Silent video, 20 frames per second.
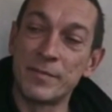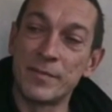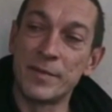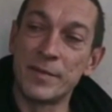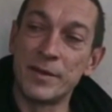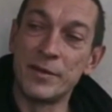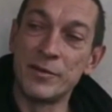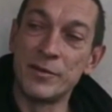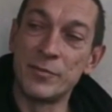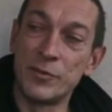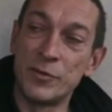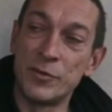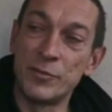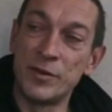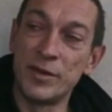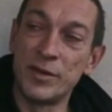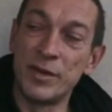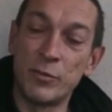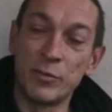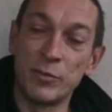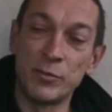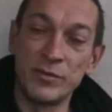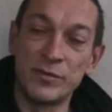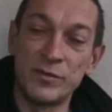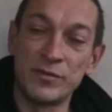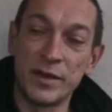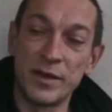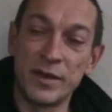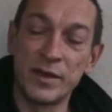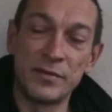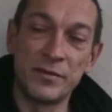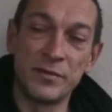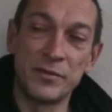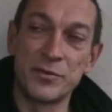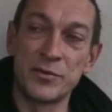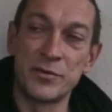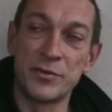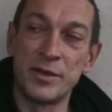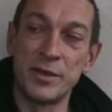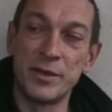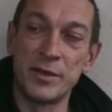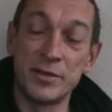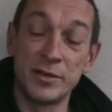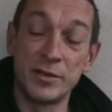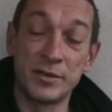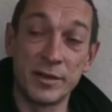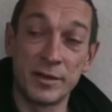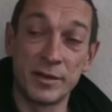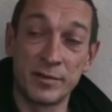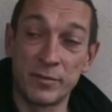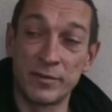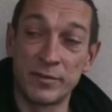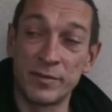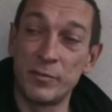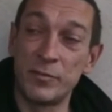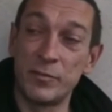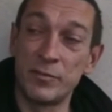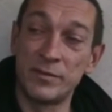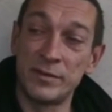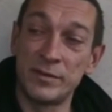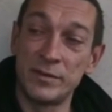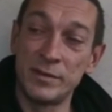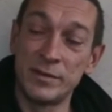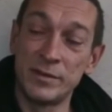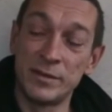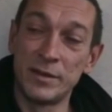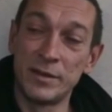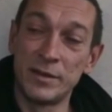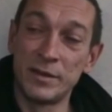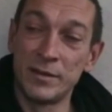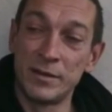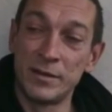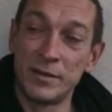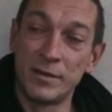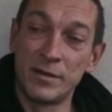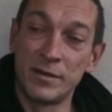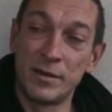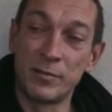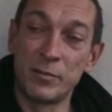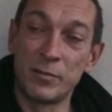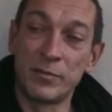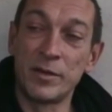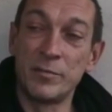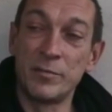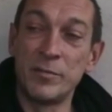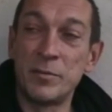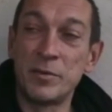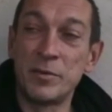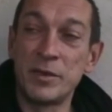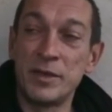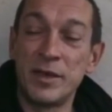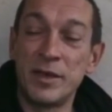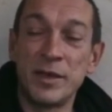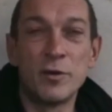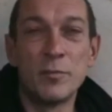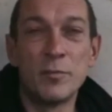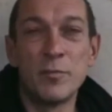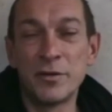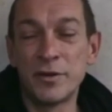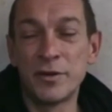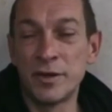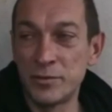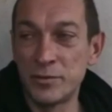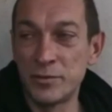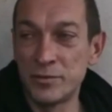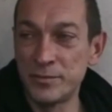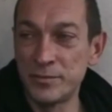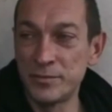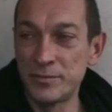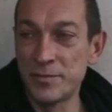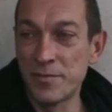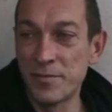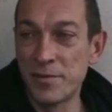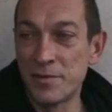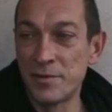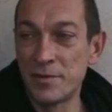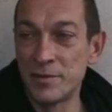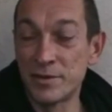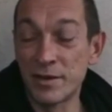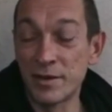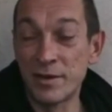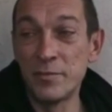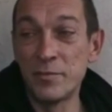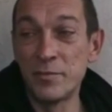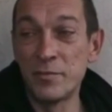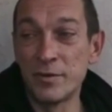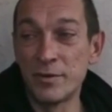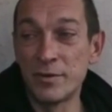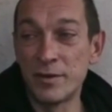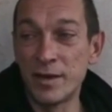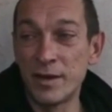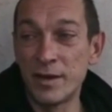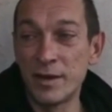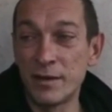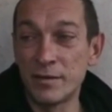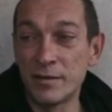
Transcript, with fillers: Et je m'occupais des produits frais et surgelés. J'étais responsable aussi, responsable des prix, des commandes et tout. Je travaillais pour Leclerc.